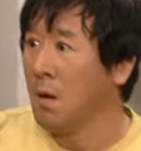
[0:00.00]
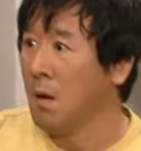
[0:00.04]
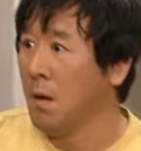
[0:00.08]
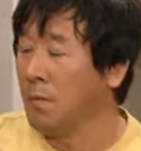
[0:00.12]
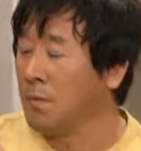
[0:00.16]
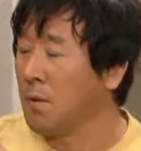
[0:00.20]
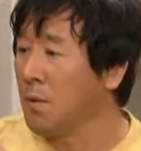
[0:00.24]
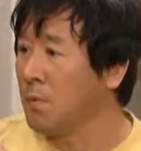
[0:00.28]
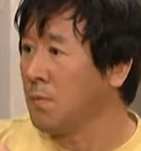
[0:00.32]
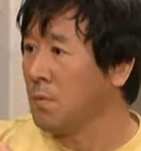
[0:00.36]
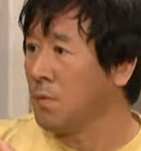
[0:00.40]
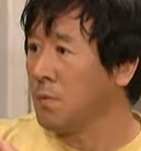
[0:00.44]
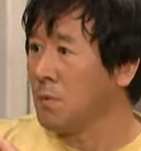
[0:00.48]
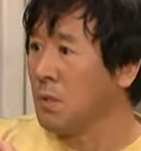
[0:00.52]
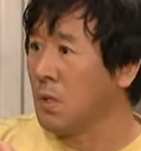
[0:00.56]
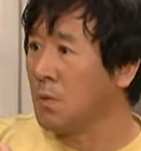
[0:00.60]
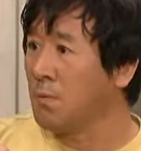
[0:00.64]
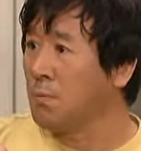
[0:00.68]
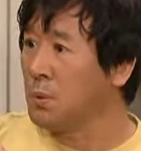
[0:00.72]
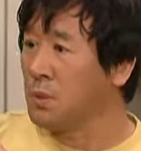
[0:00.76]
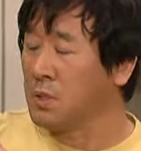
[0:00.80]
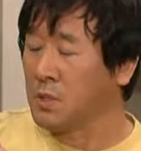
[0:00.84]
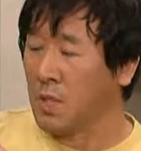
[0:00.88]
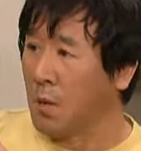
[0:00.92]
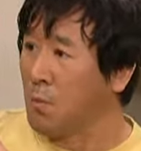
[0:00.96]
야, 나나
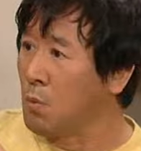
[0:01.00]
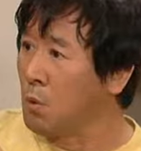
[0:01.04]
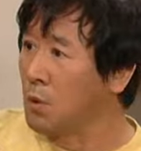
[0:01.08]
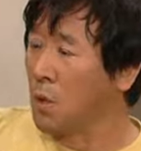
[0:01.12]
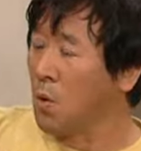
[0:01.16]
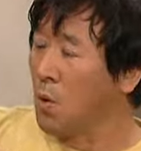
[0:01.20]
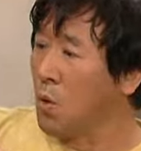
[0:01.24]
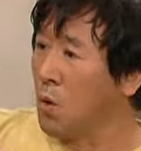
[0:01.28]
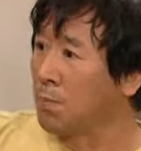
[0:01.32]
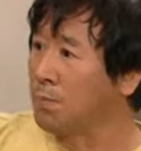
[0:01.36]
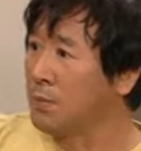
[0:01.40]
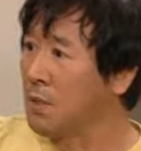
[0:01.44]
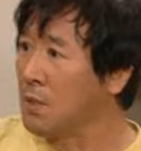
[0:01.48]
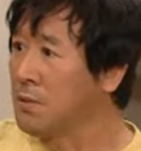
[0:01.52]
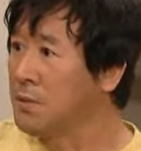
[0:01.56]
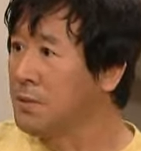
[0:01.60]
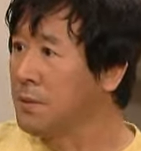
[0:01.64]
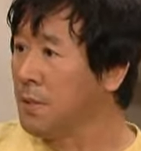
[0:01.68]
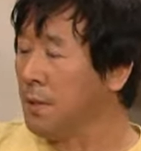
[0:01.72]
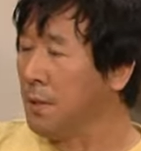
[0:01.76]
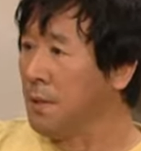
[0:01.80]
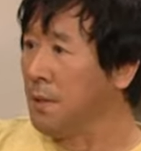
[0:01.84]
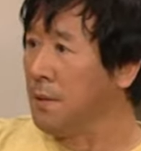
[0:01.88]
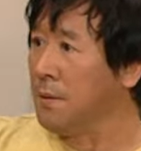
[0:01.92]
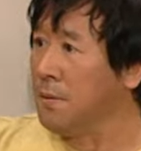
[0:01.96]
뭐 잘못한 거 없다
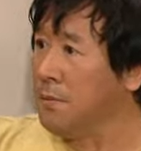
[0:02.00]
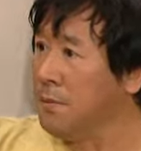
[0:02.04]
은자.